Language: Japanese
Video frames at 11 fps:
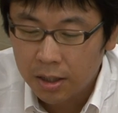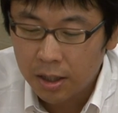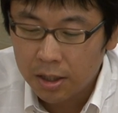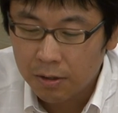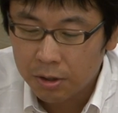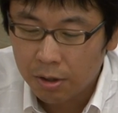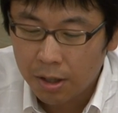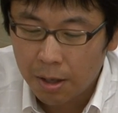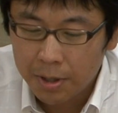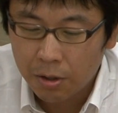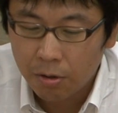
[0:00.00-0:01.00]
A さんはそれは
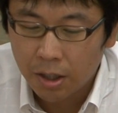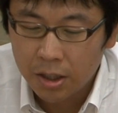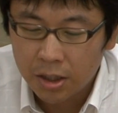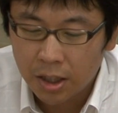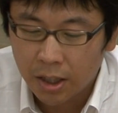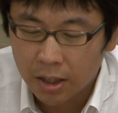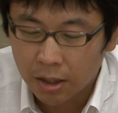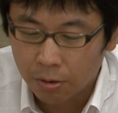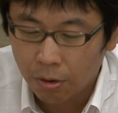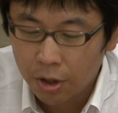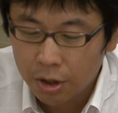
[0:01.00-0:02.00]
やめたほうがいいんじゃない
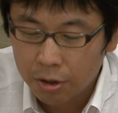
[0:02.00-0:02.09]
かと